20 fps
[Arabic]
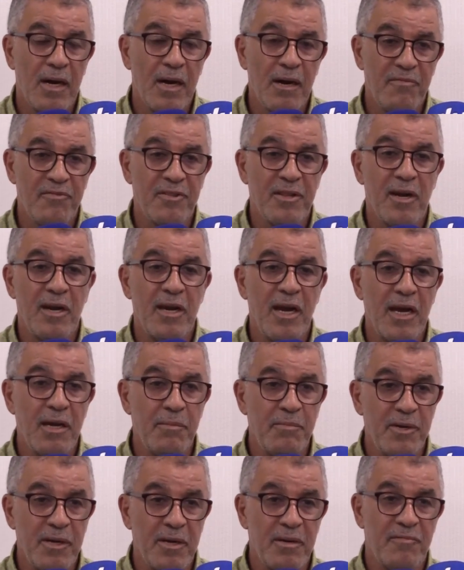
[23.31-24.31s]
افضل
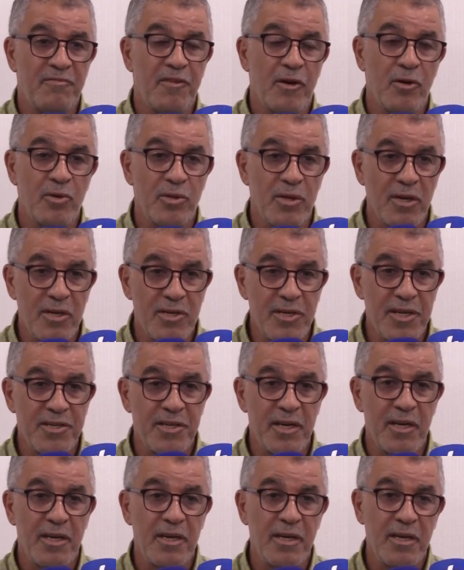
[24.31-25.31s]
لاعبين في القطر
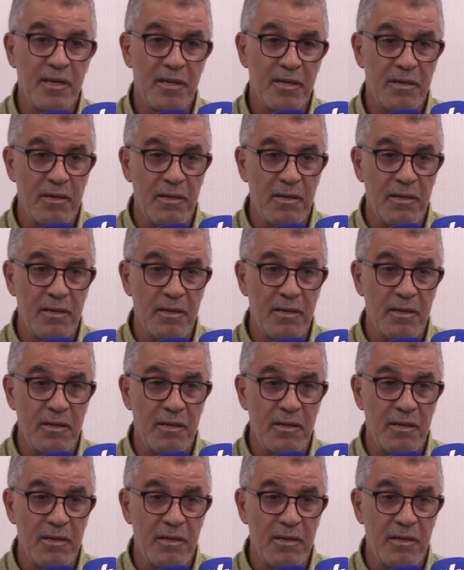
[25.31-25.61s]
الجزائري